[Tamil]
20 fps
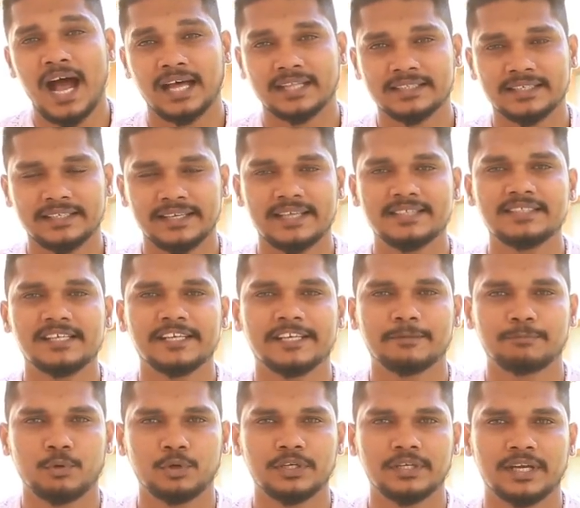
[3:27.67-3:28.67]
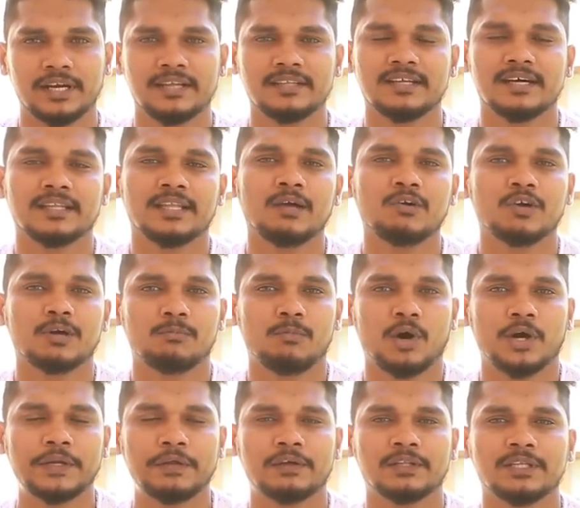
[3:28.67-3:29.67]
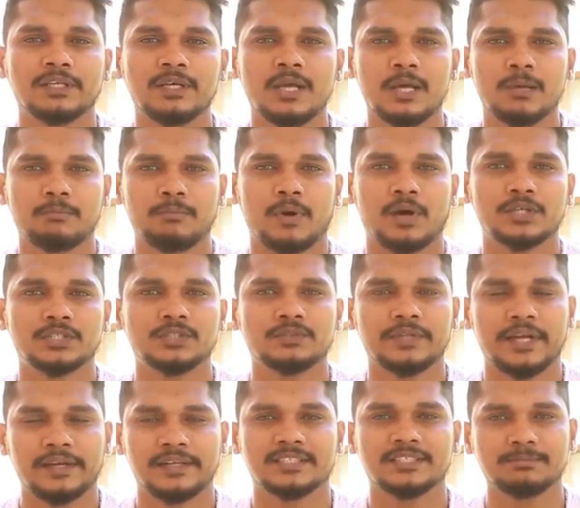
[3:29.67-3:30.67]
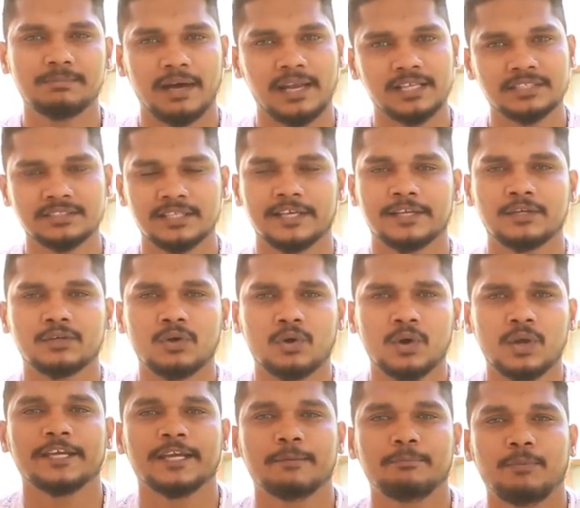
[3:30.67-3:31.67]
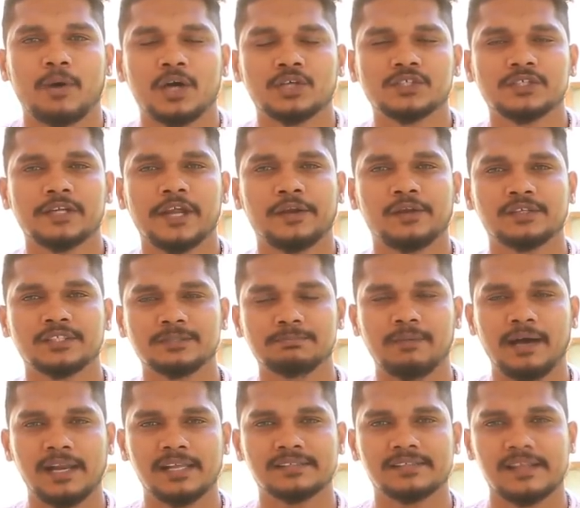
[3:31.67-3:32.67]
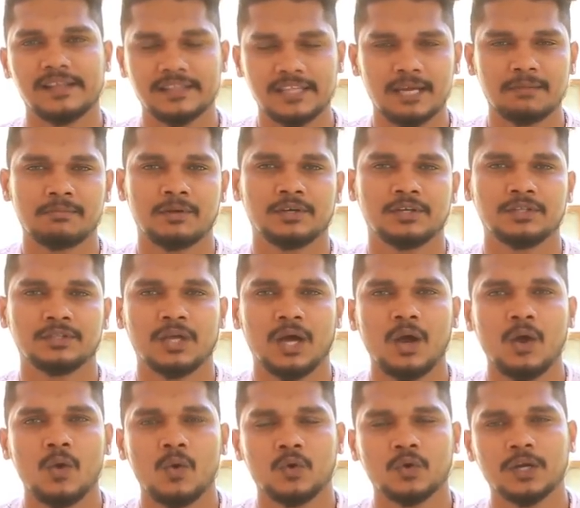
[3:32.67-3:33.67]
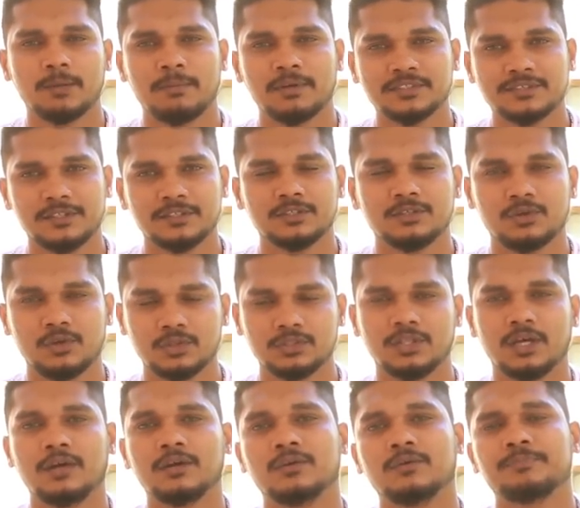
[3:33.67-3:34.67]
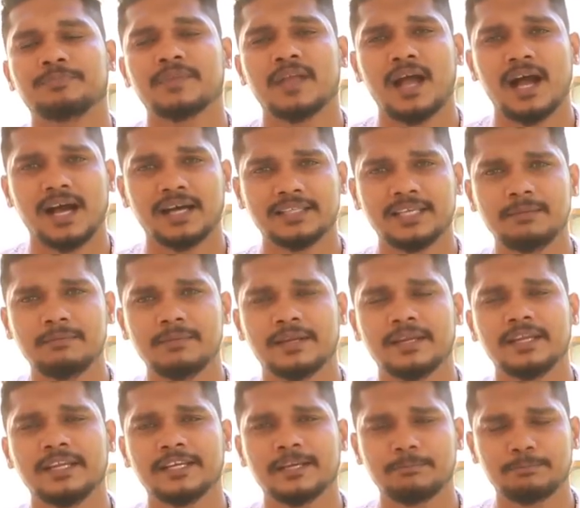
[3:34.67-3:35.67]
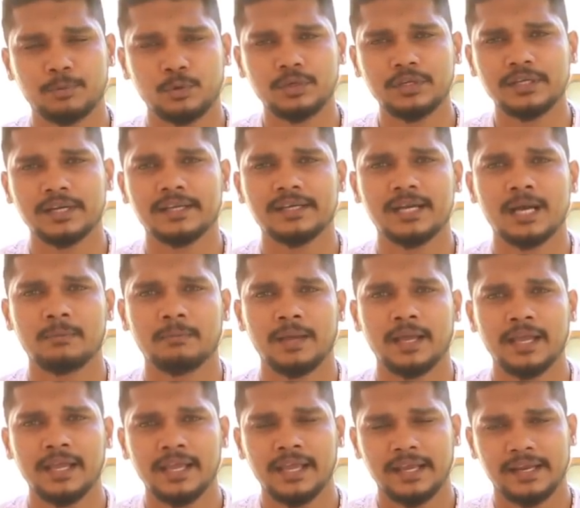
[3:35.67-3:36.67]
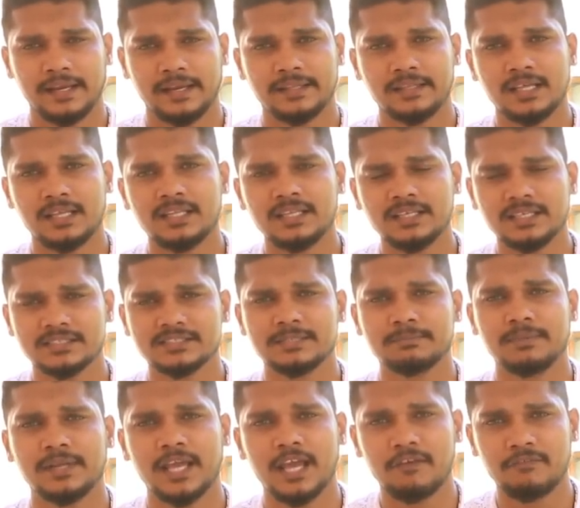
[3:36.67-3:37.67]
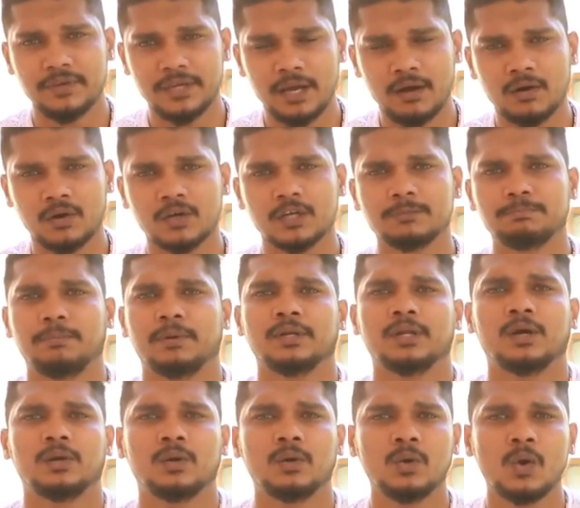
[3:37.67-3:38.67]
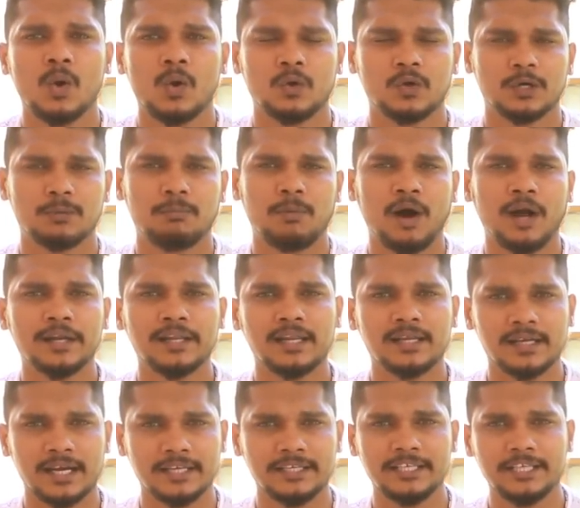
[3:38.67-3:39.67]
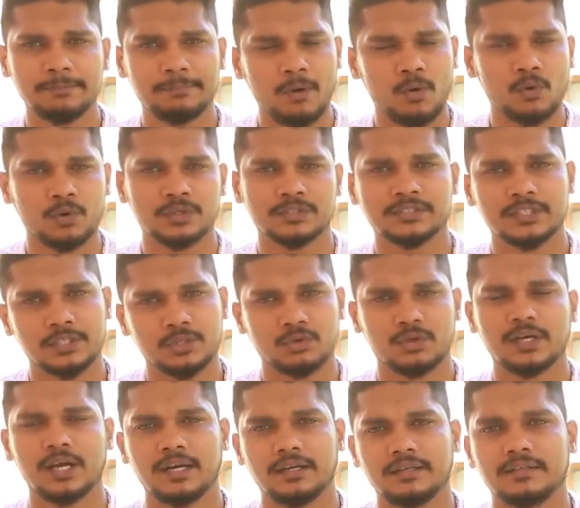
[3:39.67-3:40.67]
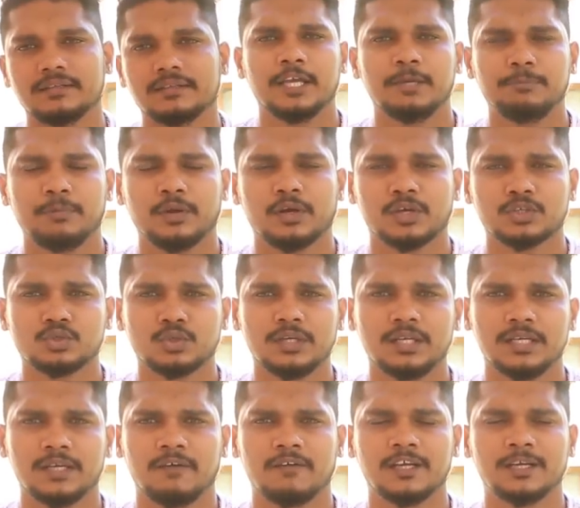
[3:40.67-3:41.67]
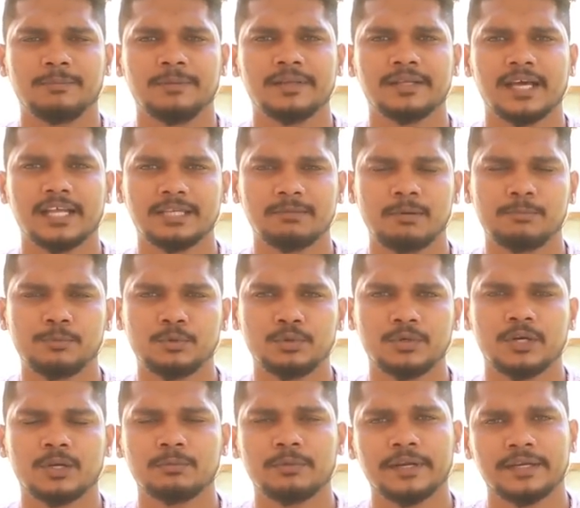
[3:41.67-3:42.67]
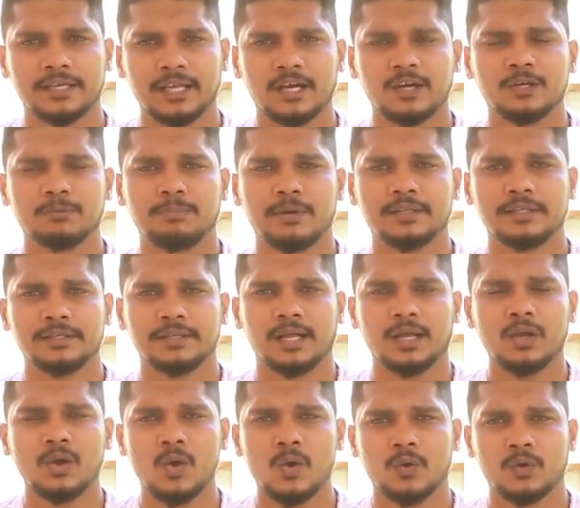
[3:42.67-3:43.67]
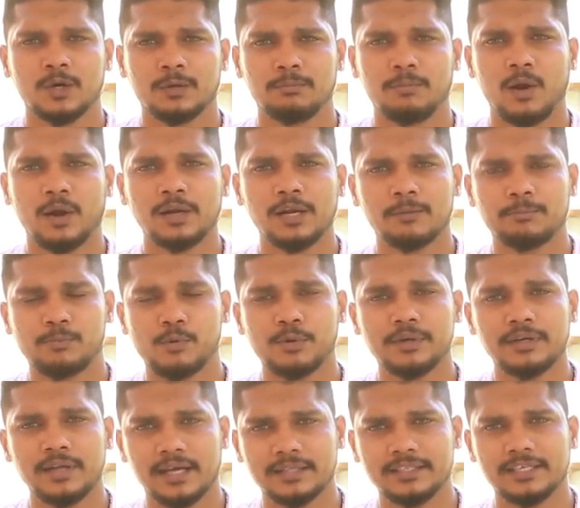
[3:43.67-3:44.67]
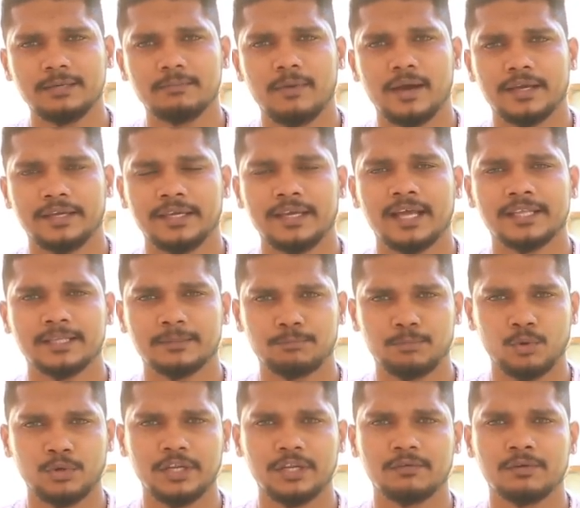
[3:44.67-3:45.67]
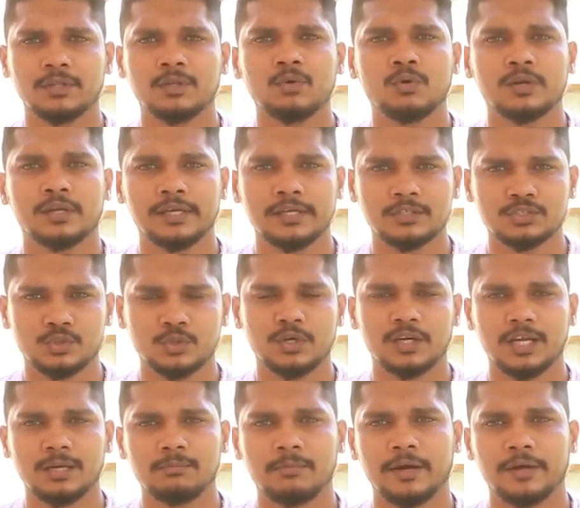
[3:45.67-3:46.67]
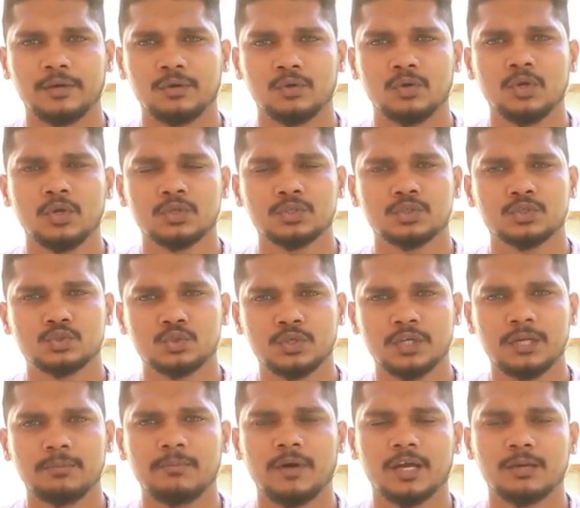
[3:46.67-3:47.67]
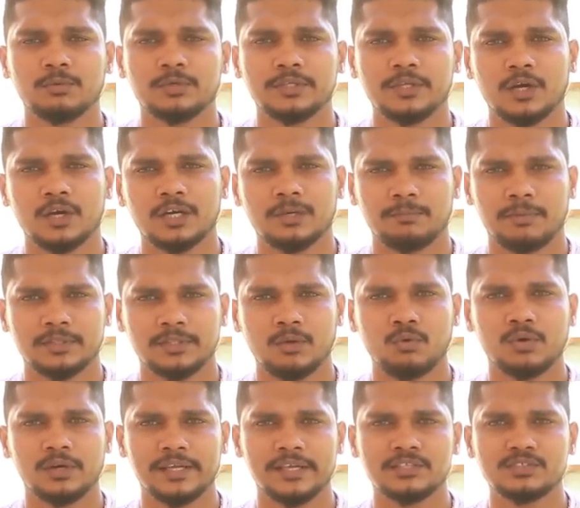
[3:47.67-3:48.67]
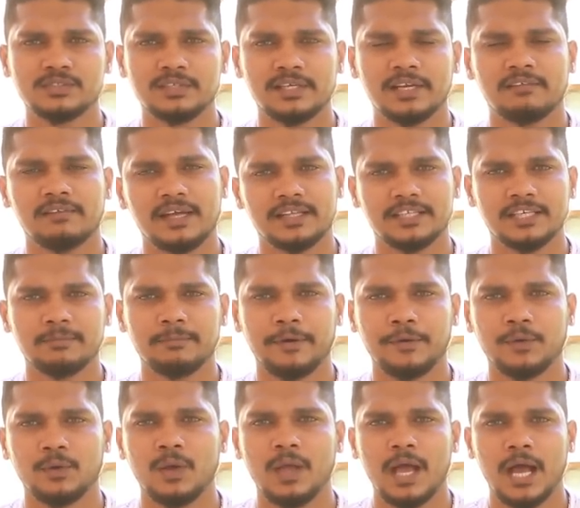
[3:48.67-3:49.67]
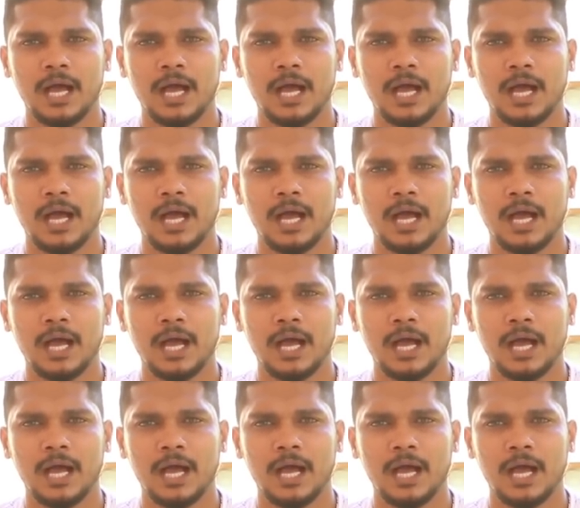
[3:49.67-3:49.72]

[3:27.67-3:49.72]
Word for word: அந்த ரேஞ்சில் நீங்கள் ப்ரோட்டீன் எடுத்தால் தான் உங்கள் பாடி வந்து பாசிட்டிவ் நைட்ரஜன் பேலன்ஸில் இருக்கும் நீங்கள் பாசிட்டிவ் நைட்ரஜன் பேலன்ஸில் இருந்தால் மட்டும்தான் உங்கள் மசில் வந்து க்ரோத் ஆகும் அதே மாதிரி நீங்கள் ப்ரோட்டீன் எடுக்காம எடுக்காமல் என்னதான் நீங்கள் ஜிம்மில் ஹெவியாக ஒர்க் அவுட் பண்ணாலும் உங்கள் பாடியில் கண்டிப்பாக ஒரு ரிசல்ட் கூட காட்டாது இப்போ நாங்கள் சொன்ன லெவலுக்கு மேலே நீங்கள் அதிகமாக போட்டு எடுக்கும்போது என்ன ஆகுன்னு பார்த்தீங்கன்னா உங்கள் பாடியில் போட்டின் அதிகமாகி அந்த ப்ரோட்டீன் வந்து உங்களுக்கு சுகராக மாறிடும் ஸோ சுகராக மாறும்போது என்ன ஆகுன்னு பார்த்தா உங்களுக்கு இன்சுலின் லெவல் அதிகமாகிடும்